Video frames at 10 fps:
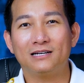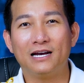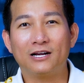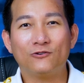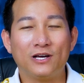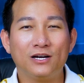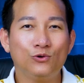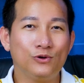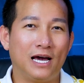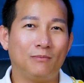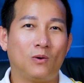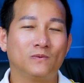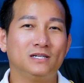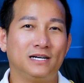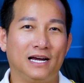để có thể nuôi dạy
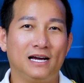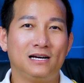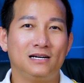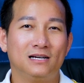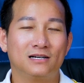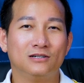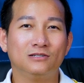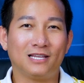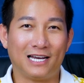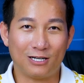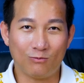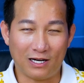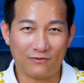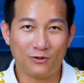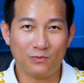một đứa trẻ trưởng thành trong
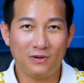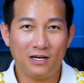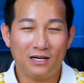hạnh phúc